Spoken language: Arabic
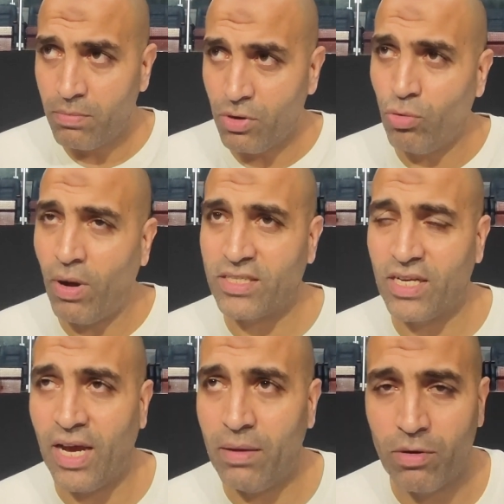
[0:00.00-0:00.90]
منهم
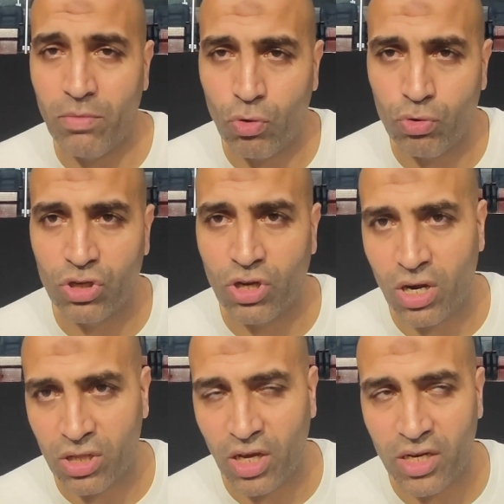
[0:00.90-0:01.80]
حسن عامر موجود
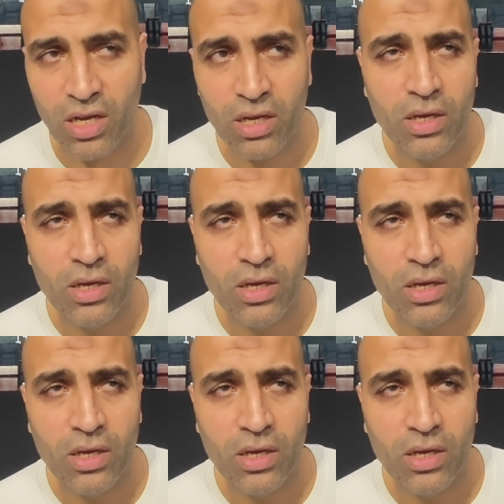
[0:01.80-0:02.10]
النهارده هنا